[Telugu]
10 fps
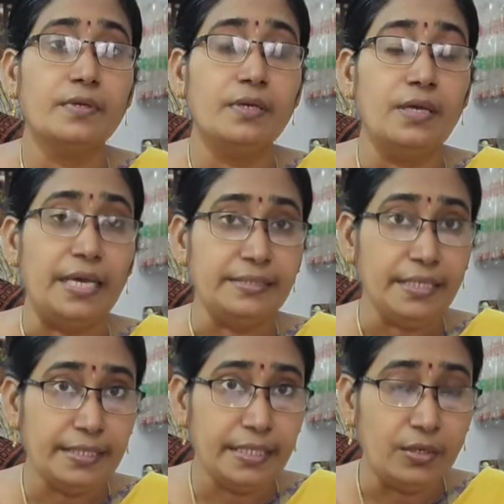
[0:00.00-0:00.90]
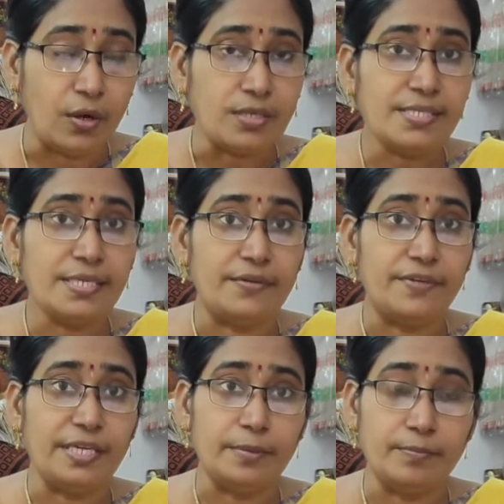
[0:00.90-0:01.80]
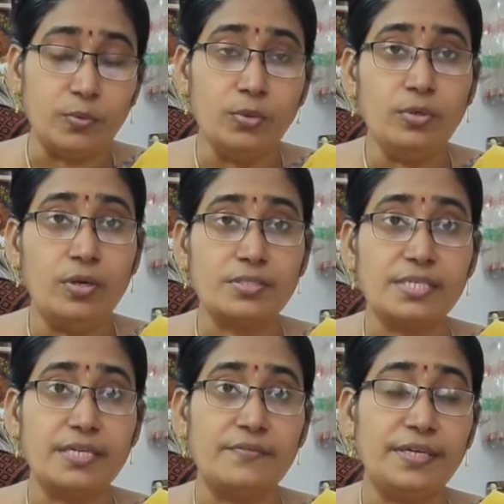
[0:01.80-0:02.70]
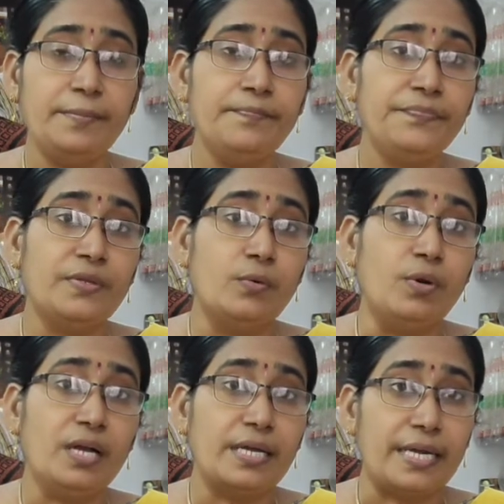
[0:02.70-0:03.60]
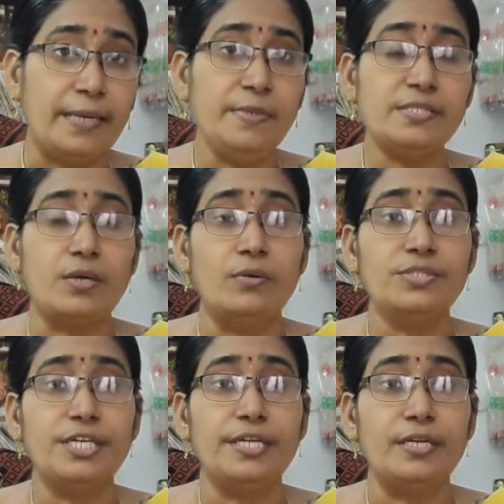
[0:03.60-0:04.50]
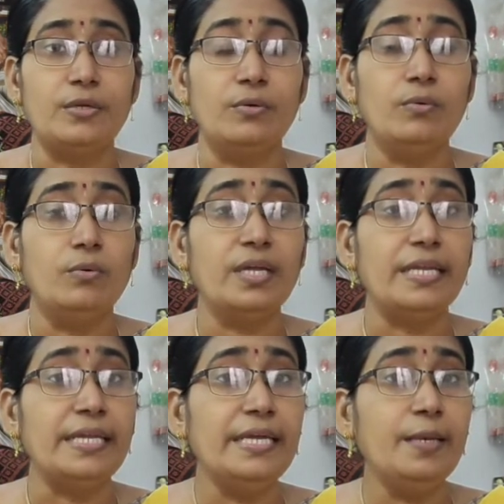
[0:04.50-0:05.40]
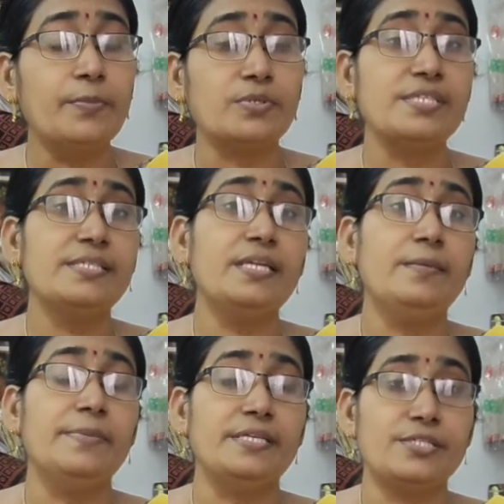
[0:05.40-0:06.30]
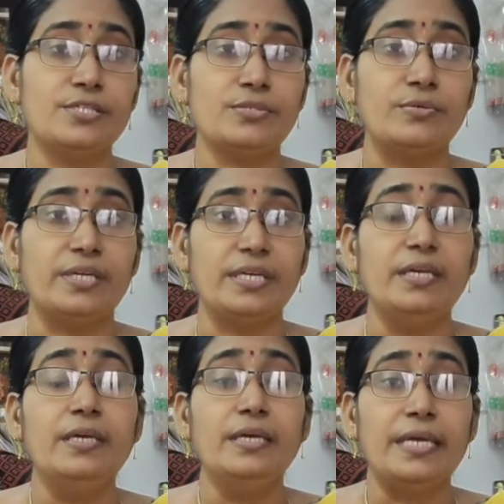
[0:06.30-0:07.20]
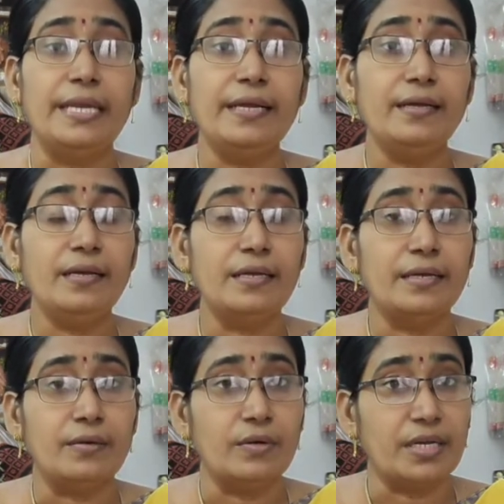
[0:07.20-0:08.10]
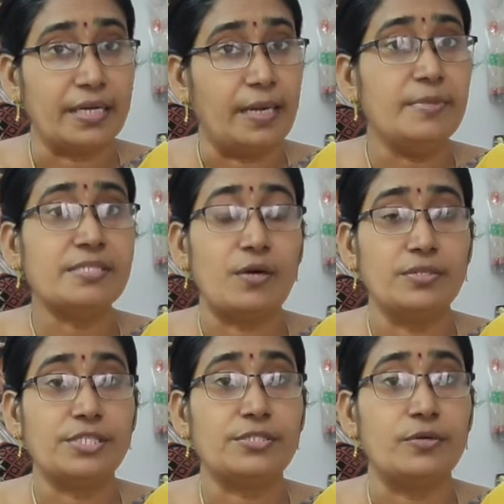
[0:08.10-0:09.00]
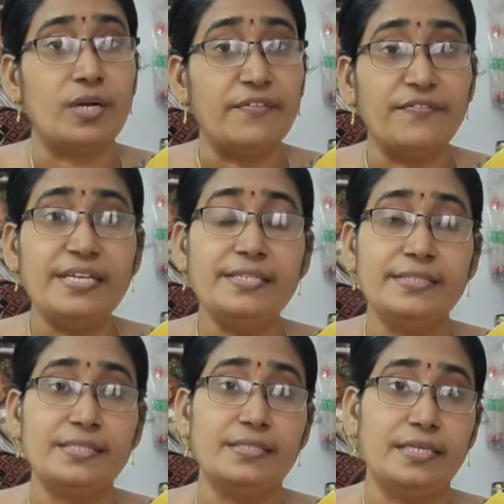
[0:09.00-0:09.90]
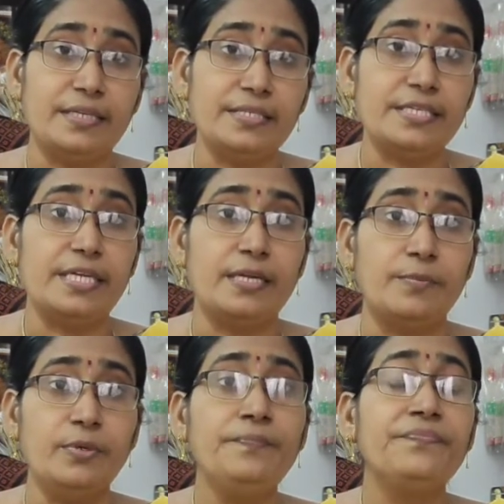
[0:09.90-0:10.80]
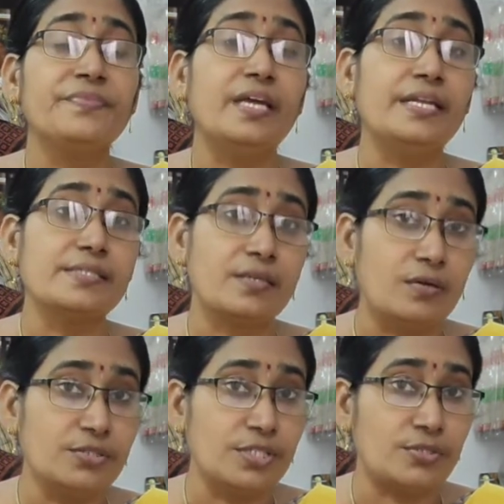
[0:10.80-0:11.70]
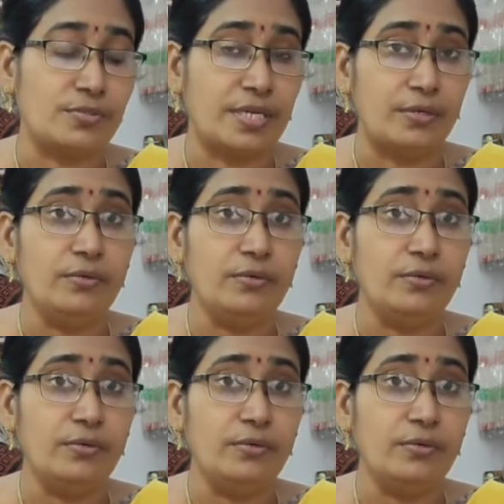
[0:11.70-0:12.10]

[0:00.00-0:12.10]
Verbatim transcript: అయితే ఈ లాస్ అనేవి ఈ మూడు లాస్ అనేవి ఒక క్రైమ్ని సాల్వ్ చేయడంలో ఒక లీగల్ ప్రొసీజర్ని బేస్ చేసుకొని ఏ రకంగా ఒక క్రైమ్ని సాల్వ్ చేసిన ఒక అఫెన్స్ ఏదైనా జరిగినప్పుడు దాన్ని సాల్వ్ చేస్తున్నాయో